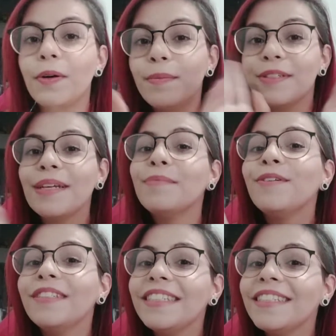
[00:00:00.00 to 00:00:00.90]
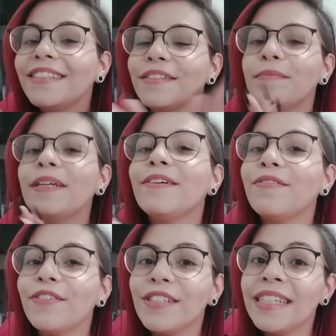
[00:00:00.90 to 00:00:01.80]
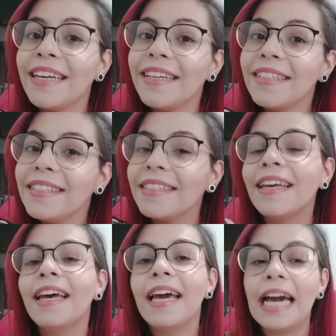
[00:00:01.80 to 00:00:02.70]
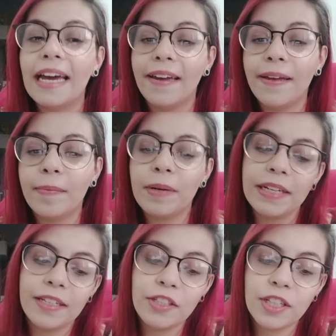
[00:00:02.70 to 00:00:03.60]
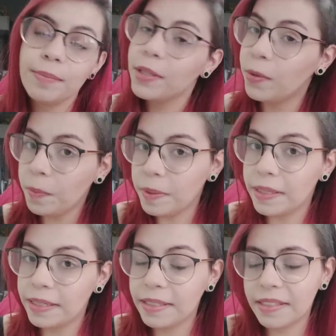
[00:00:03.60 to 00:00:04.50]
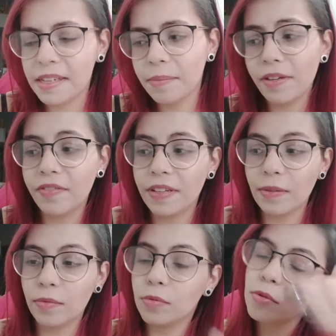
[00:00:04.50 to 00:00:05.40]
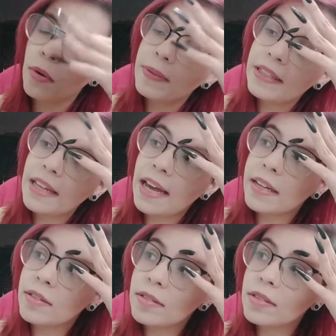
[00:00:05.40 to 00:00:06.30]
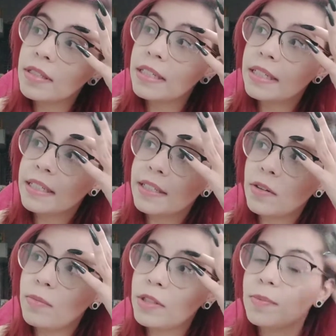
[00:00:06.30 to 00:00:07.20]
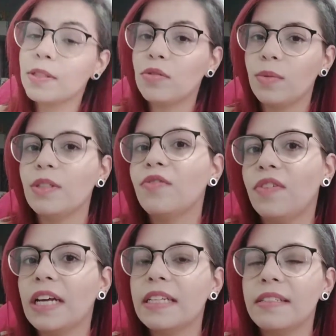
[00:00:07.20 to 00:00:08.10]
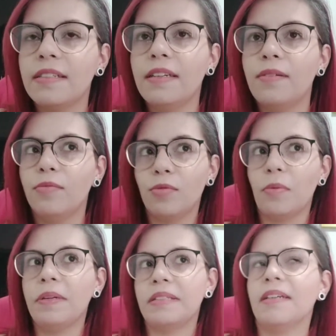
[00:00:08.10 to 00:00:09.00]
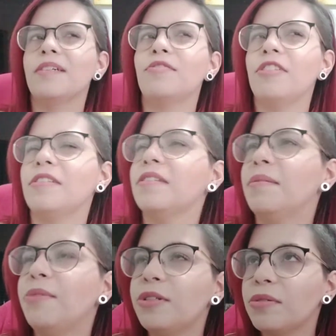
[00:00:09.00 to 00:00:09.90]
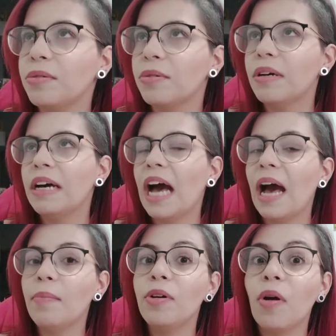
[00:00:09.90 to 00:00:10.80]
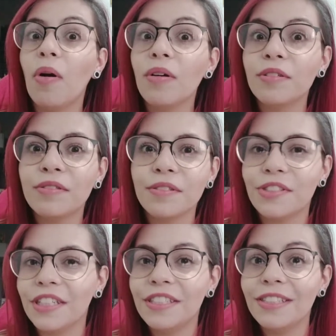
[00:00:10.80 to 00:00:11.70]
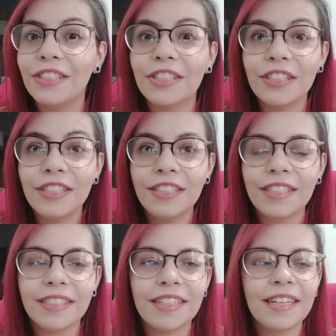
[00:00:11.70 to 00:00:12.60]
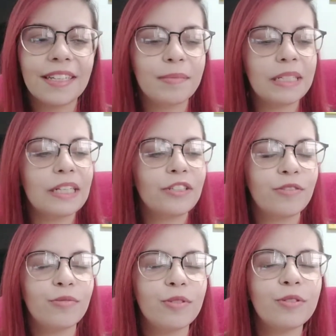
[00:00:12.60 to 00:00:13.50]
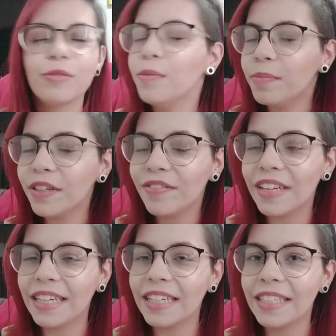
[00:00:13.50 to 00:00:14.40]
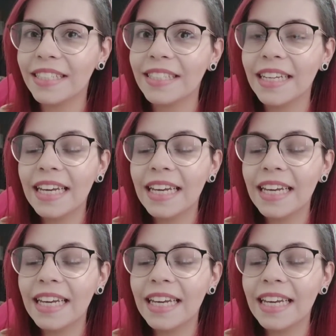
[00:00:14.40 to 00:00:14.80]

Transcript: meus amores, tudo bem com vocês? É, para quem já me acompanha, sempre vê alguns comentários que algumas pessoas fazem, né? Uns comentários assim muito amorosos, gentis, né? Que me deixam super feliz